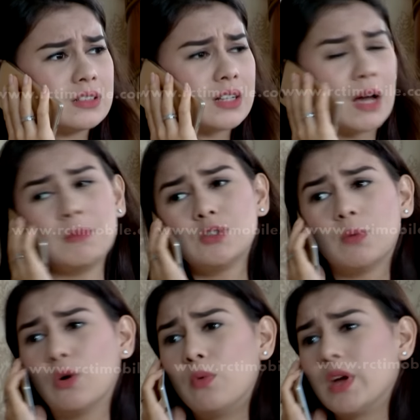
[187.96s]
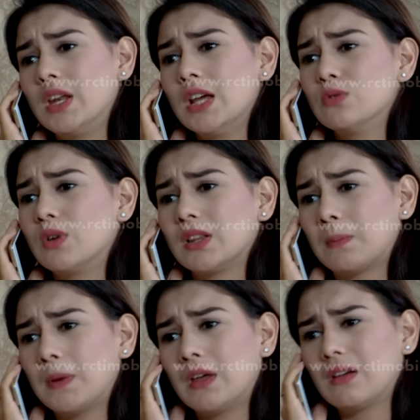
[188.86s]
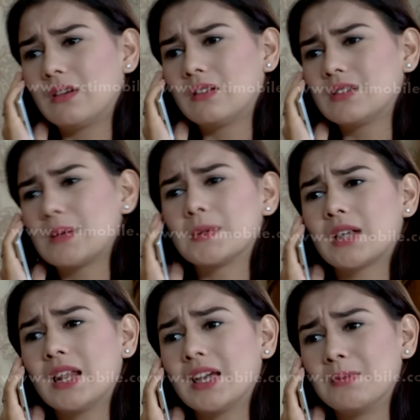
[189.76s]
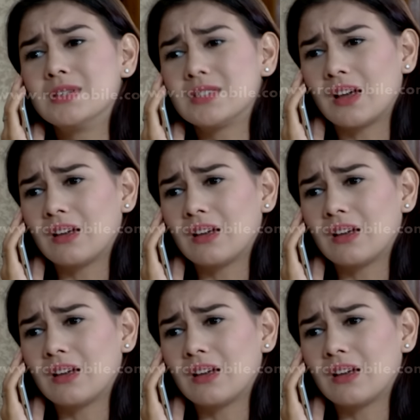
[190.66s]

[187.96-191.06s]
Kami coba hubungin dia juga tapi sama sekali nggak bisa.